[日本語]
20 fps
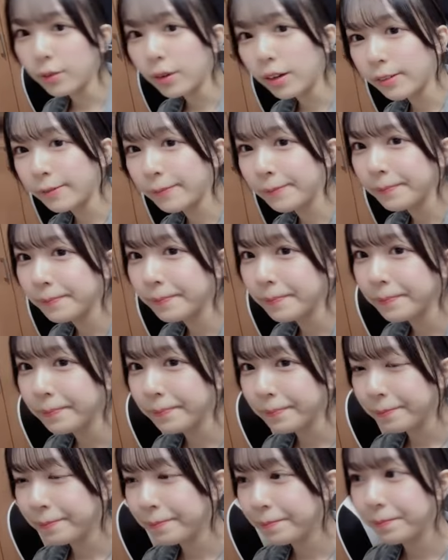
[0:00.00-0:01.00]
は
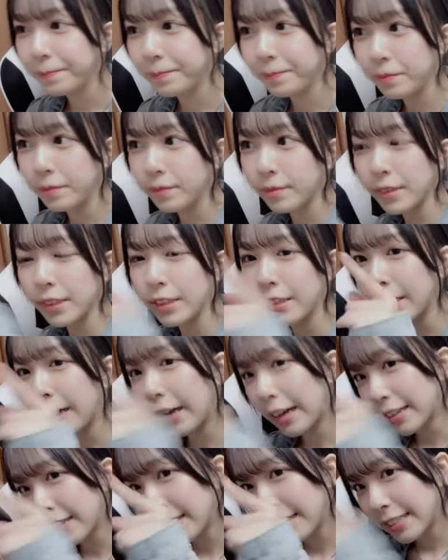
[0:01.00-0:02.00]

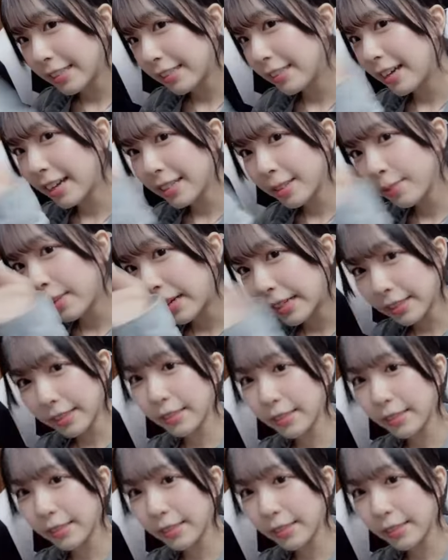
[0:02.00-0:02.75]
あっちにありま